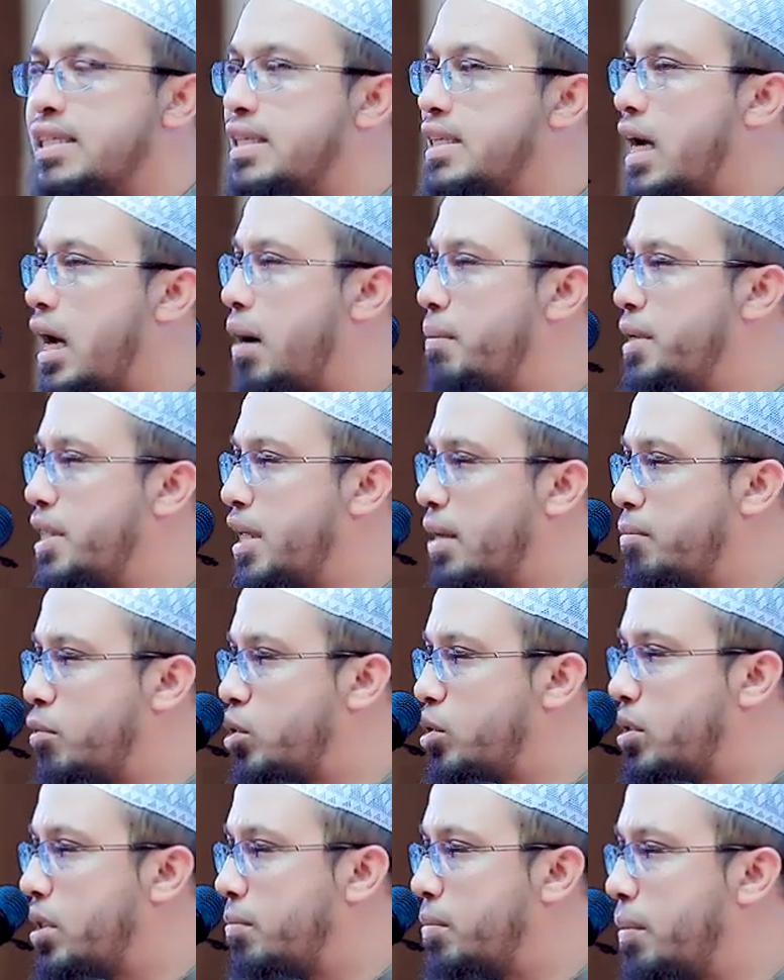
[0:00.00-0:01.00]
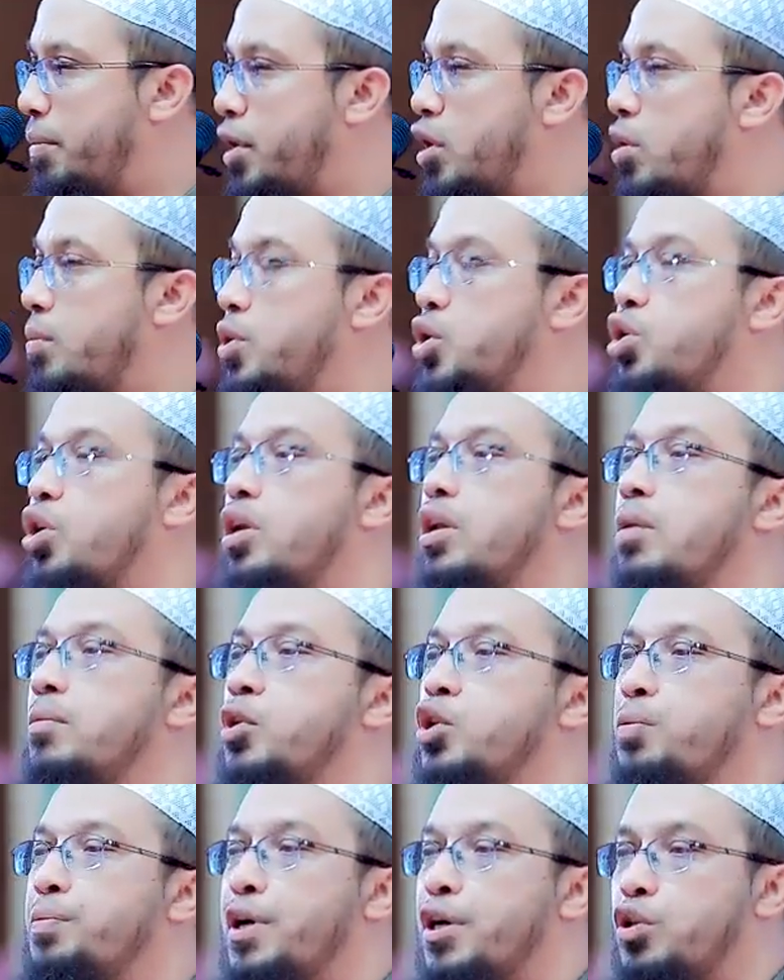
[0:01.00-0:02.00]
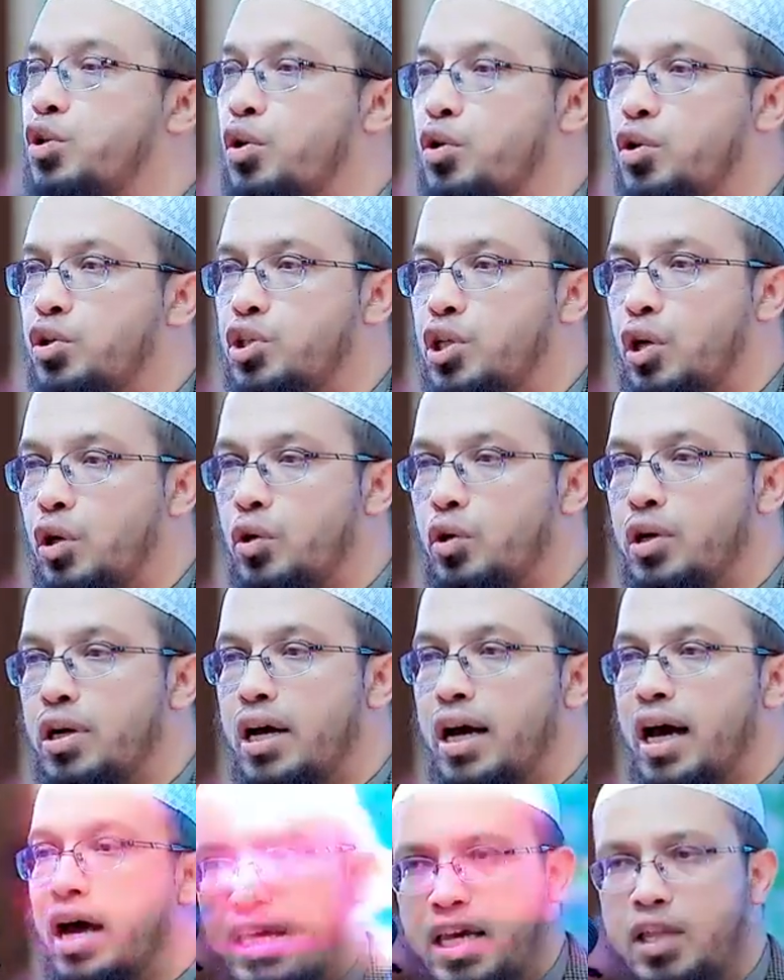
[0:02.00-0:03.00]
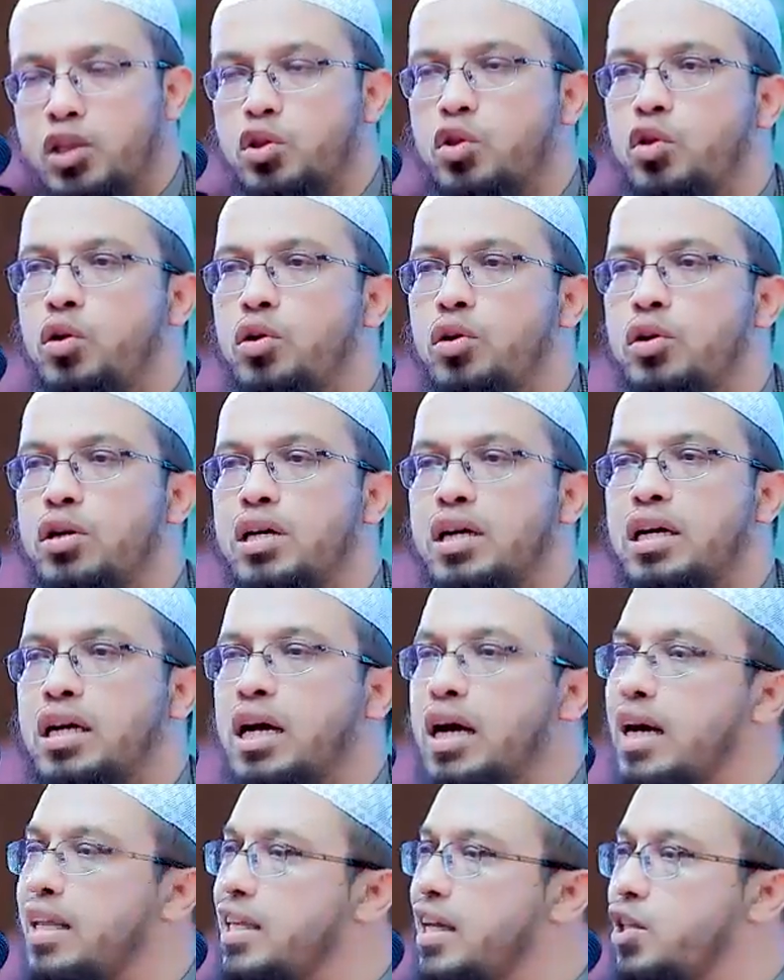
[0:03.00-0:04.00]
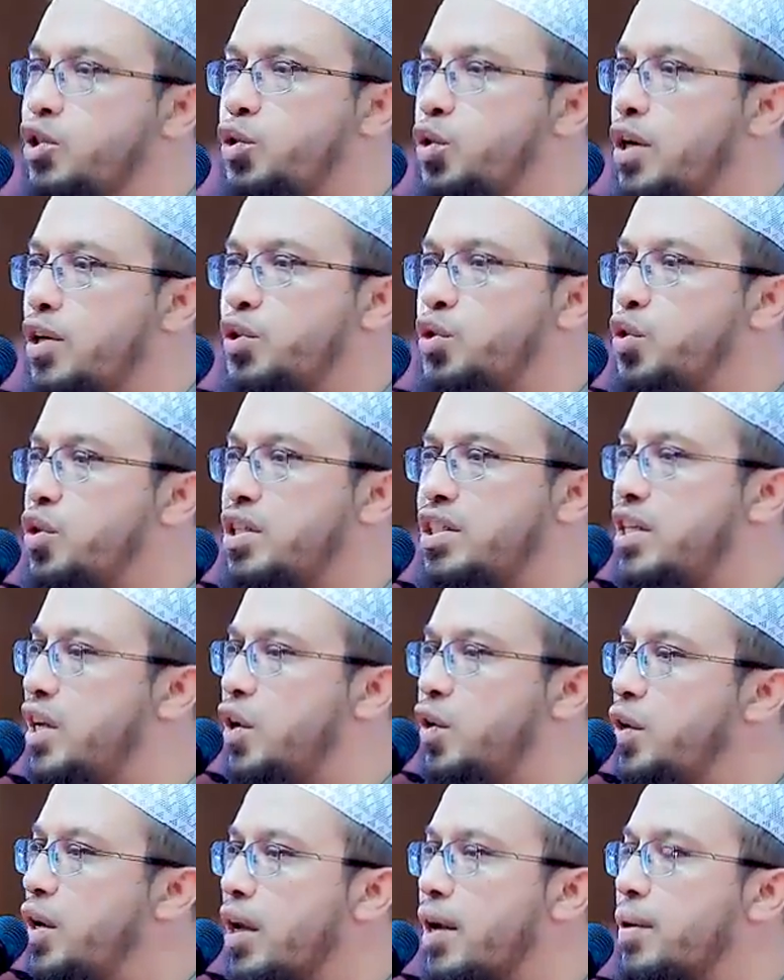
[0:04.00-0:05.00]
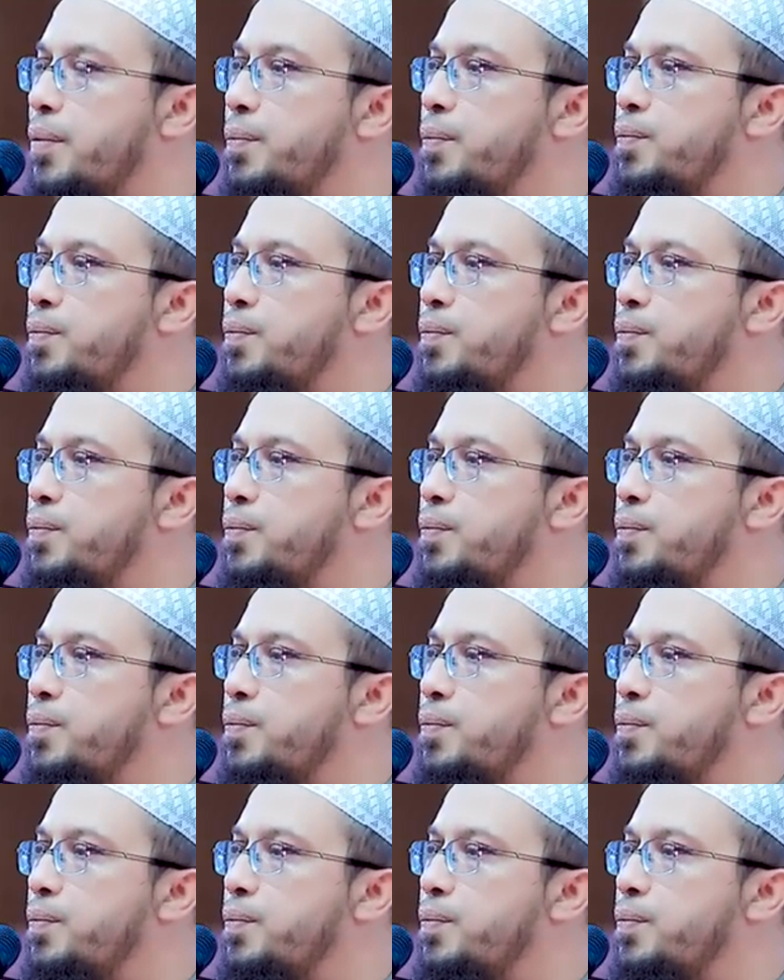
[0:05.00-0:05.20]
সাহাবিদের মধ্যে বিভিন্ন বিষয় নিয়ে মত পার্থক্য ছিল কিন্তু কাদা ছোড়াছড়ি ছিল না